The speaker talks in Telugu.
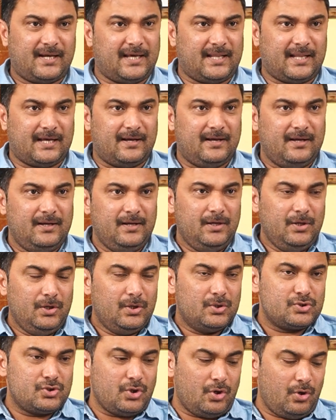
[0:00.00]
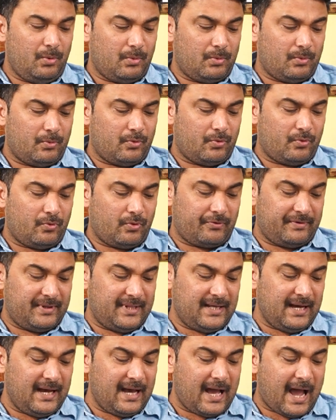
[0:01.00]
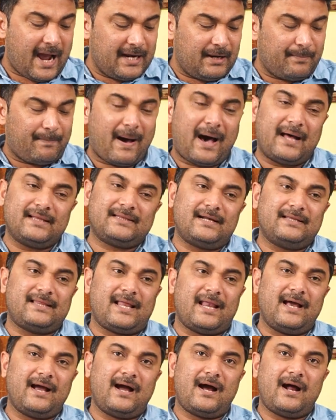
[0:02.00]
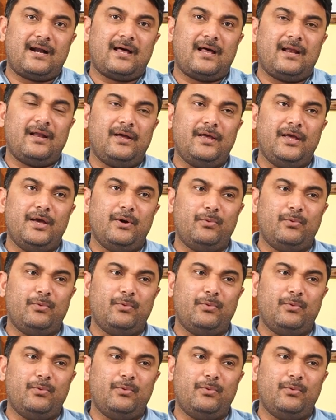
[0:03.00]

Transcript: కదా సో ఒక విధంగా ఆయన పాత్ర తెలంగాణలో